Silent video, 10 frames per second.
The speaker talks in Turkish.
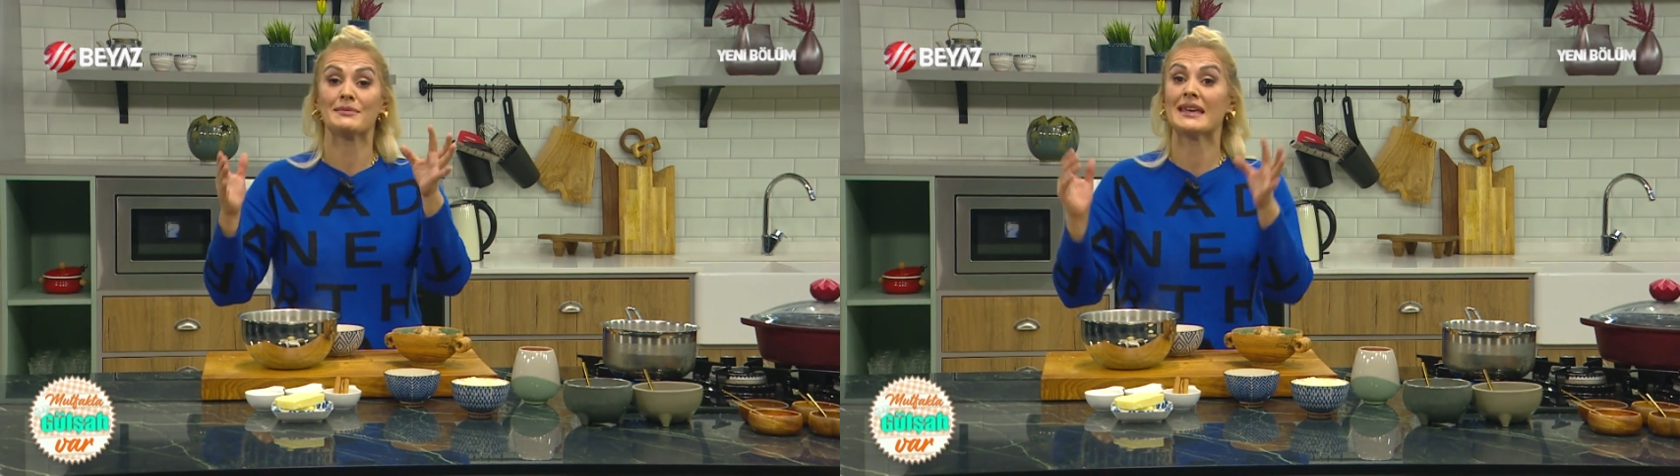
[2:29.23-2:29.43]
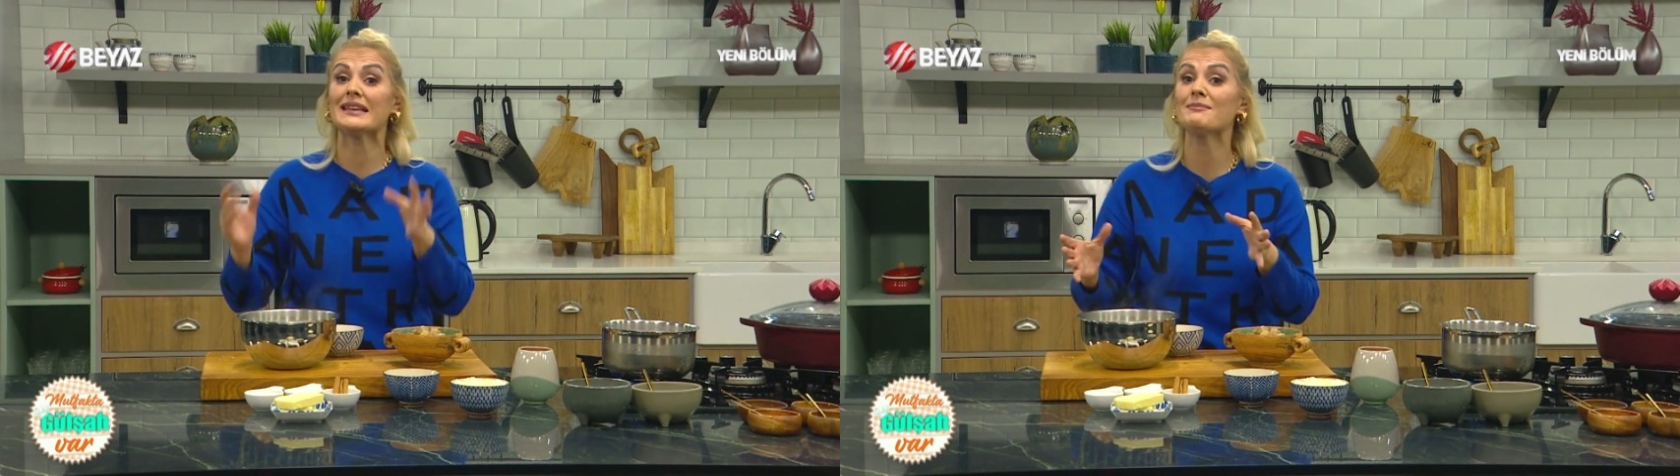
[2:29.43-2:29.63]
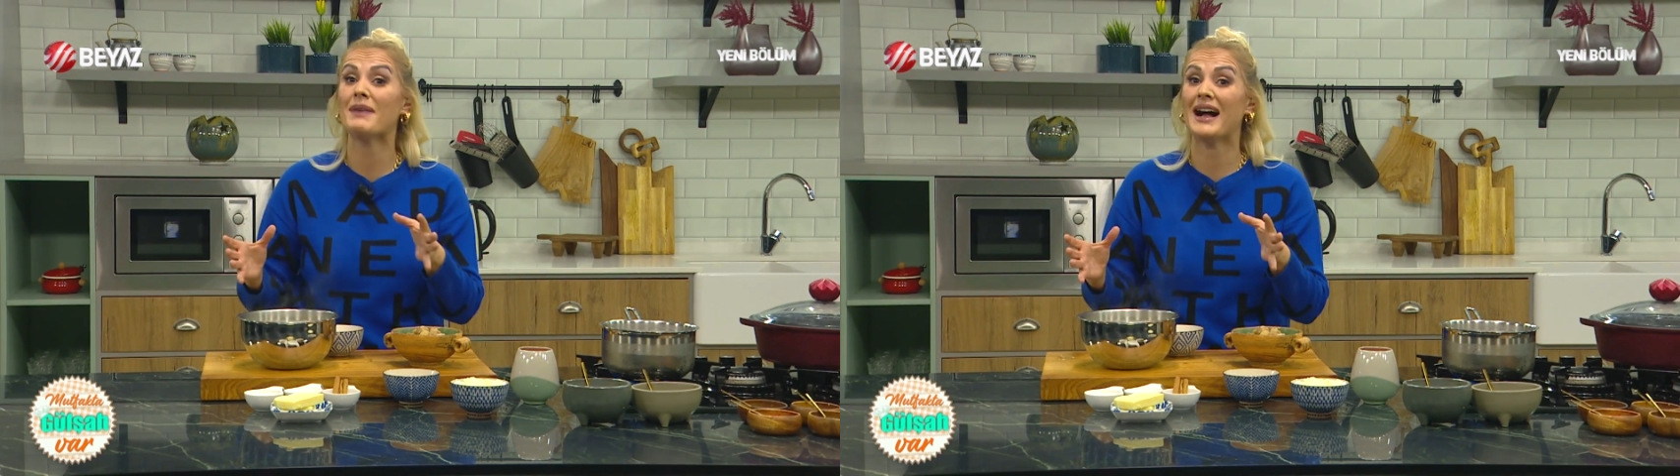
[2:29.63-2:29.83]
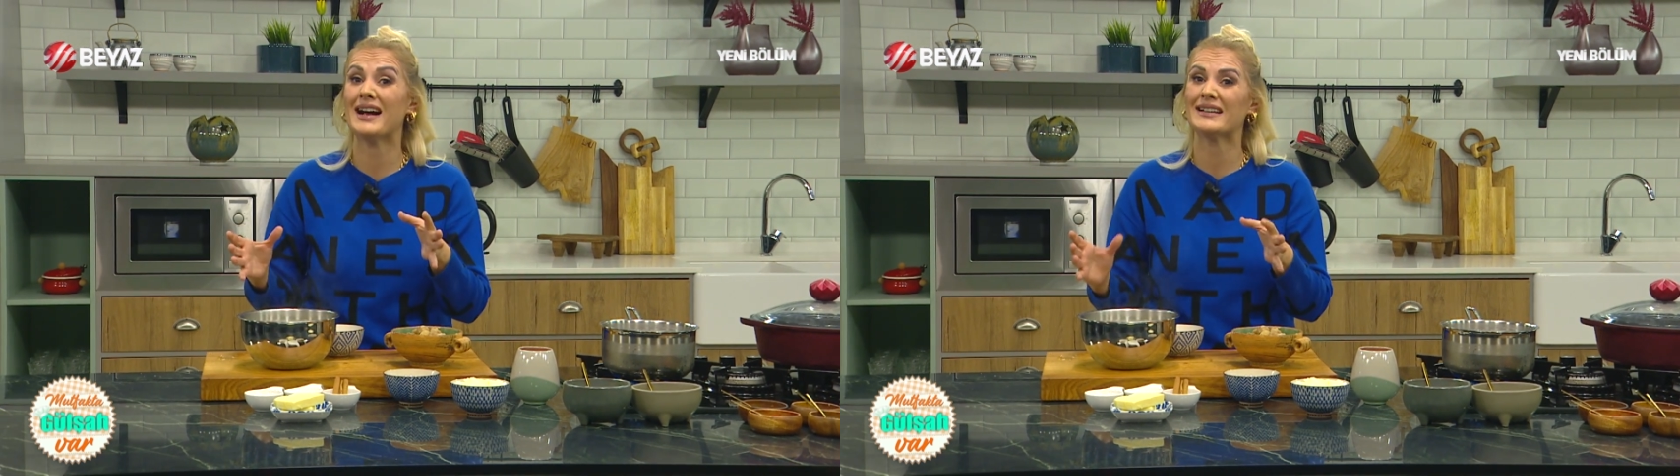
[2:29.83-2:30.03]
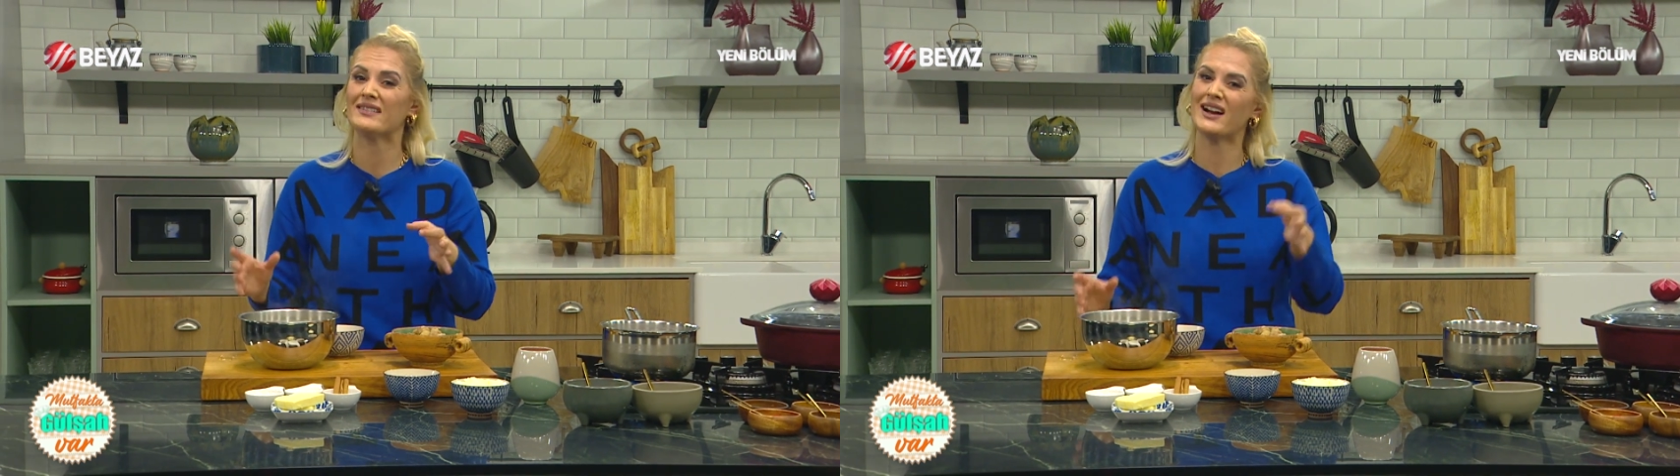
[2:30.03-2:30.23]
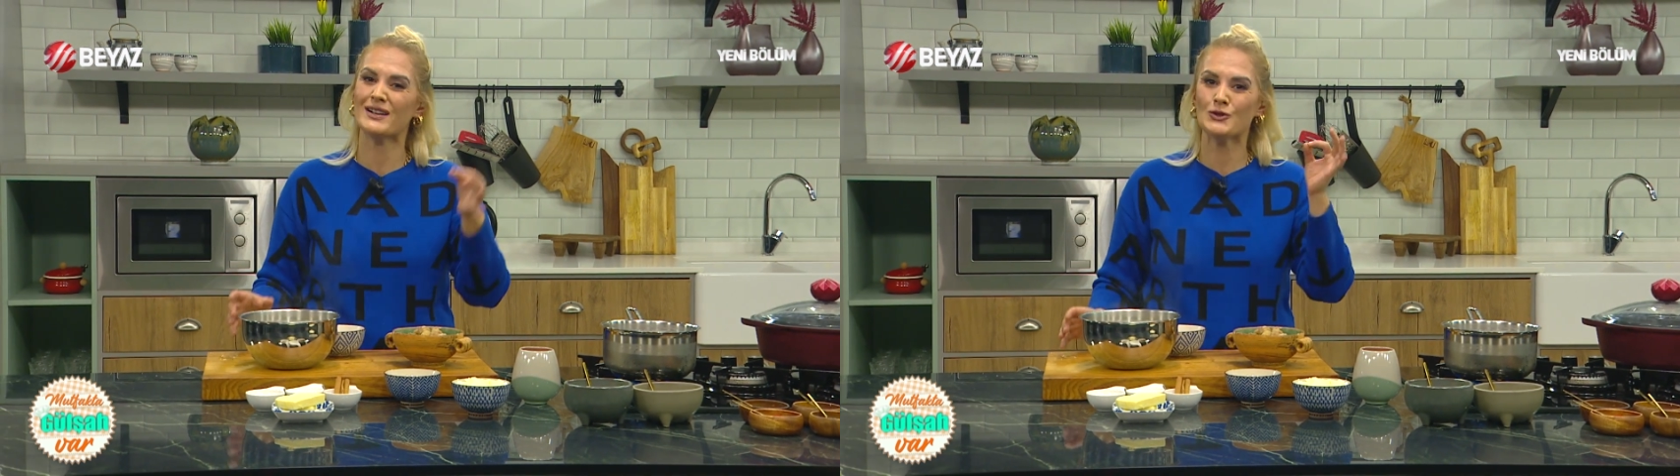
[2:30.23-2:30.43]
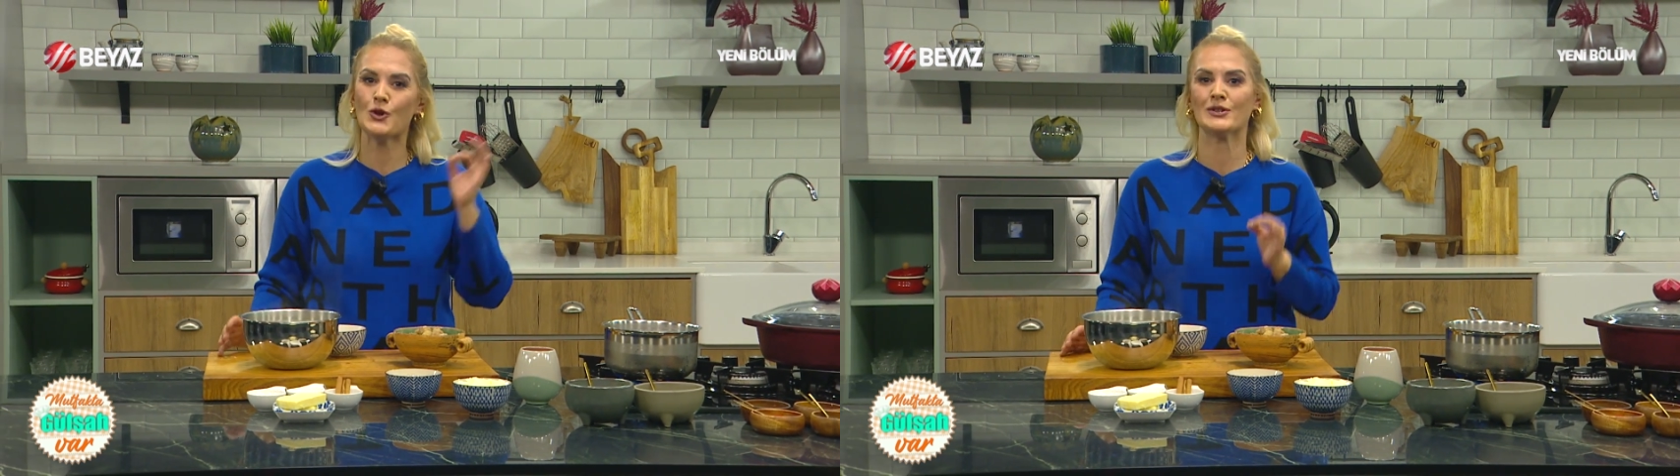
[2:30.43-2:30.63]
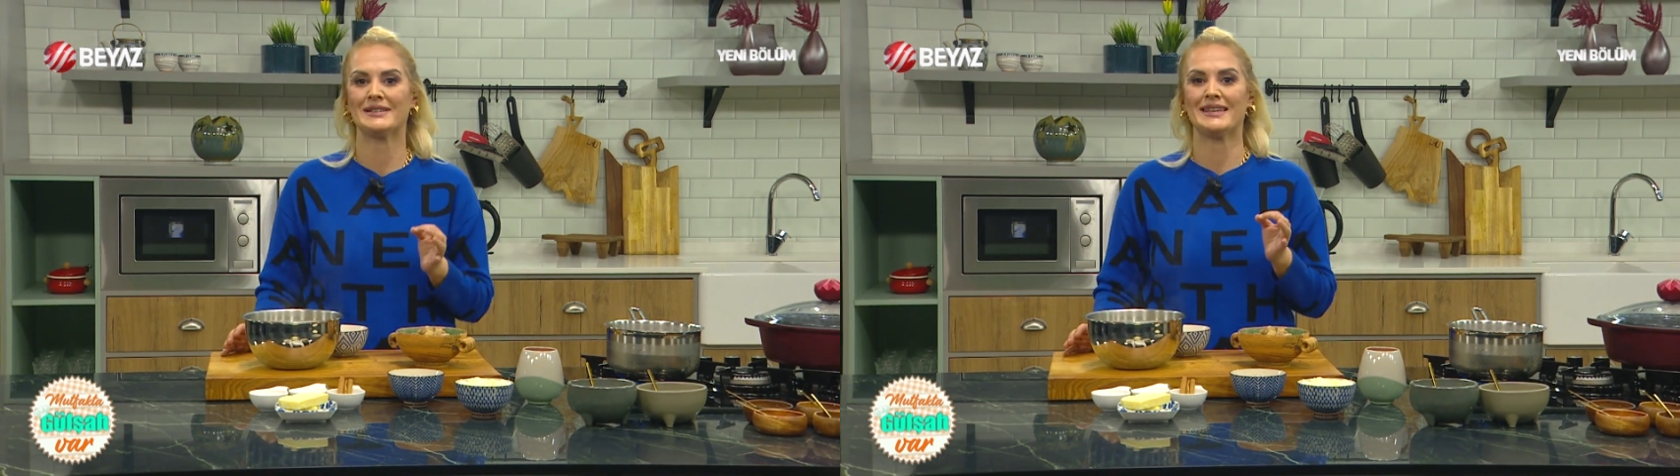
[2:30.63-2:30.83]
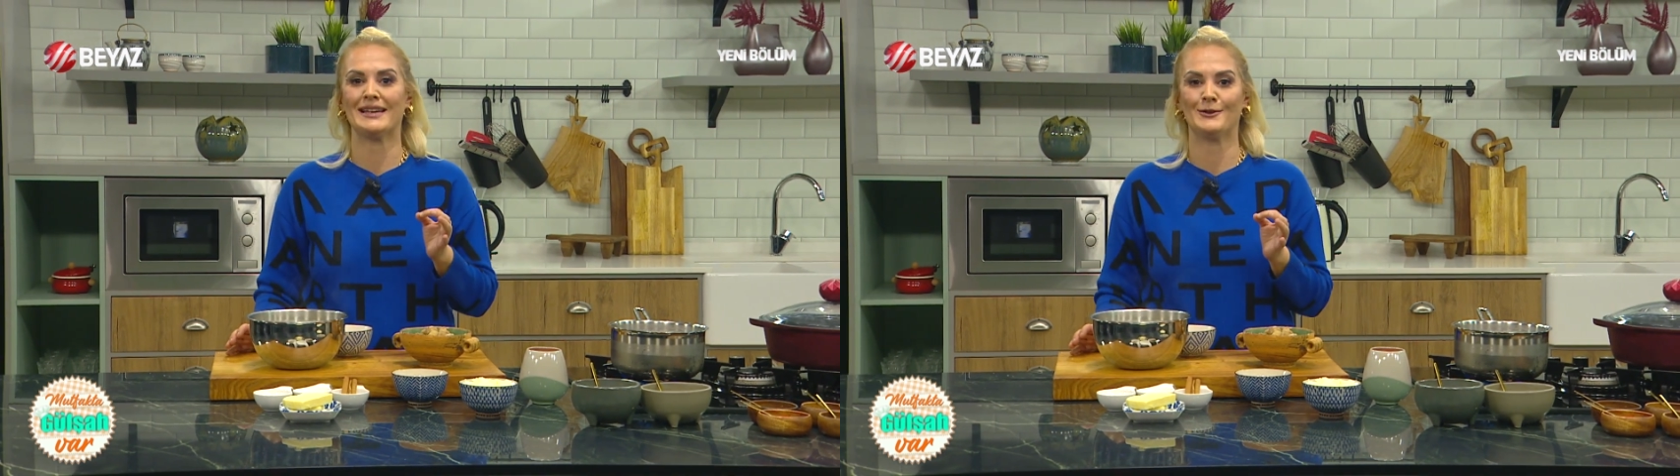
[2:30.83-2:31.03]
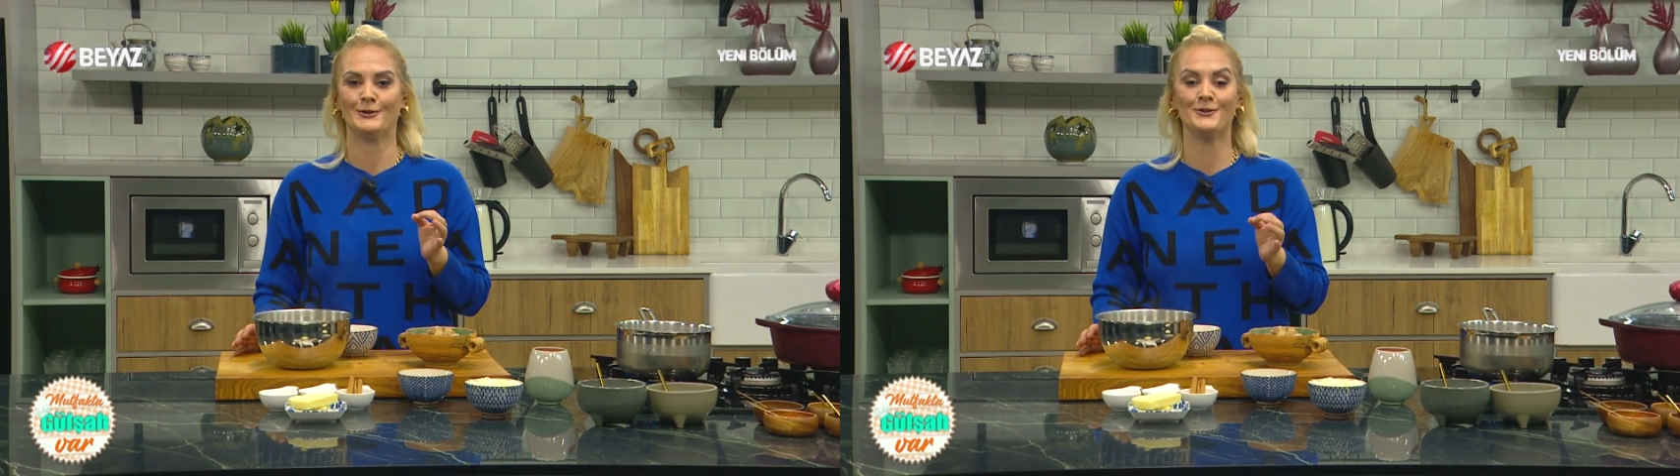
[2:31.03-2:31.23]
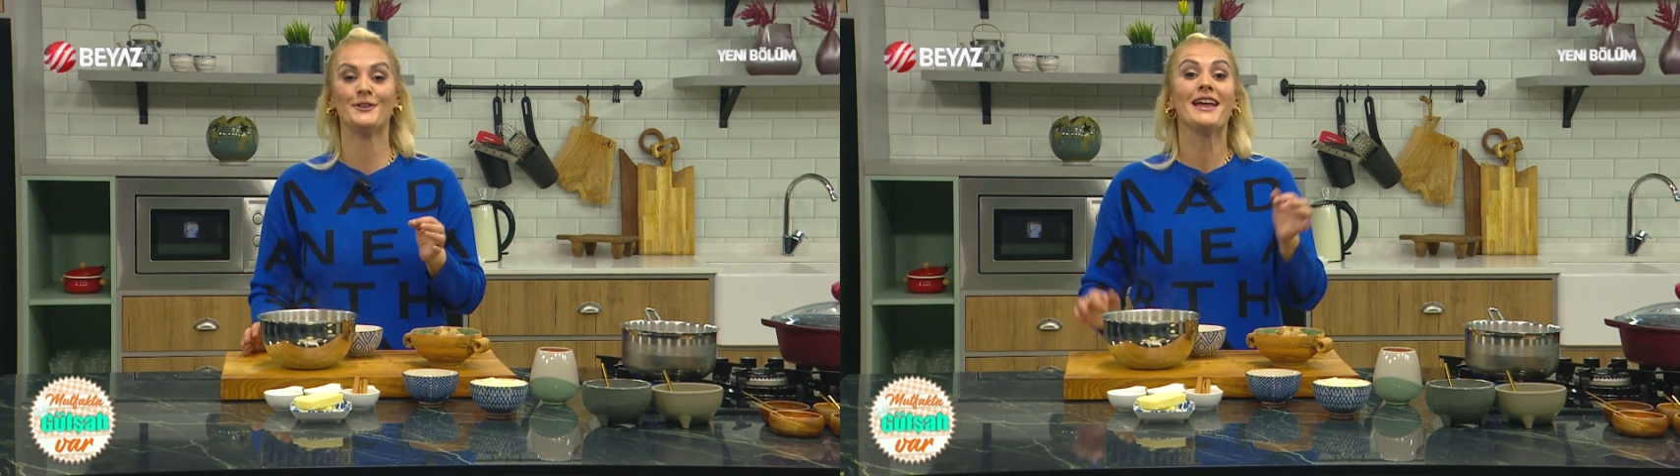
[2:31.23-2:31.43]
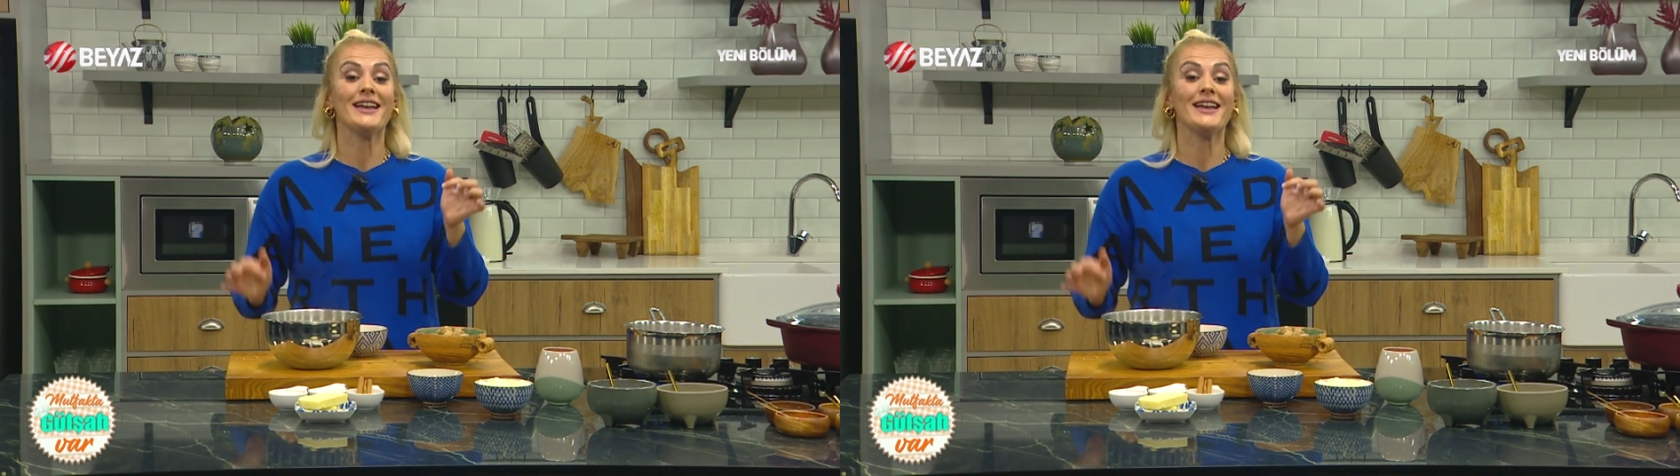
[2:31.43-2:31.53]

yeni baharda var çok siyah olur.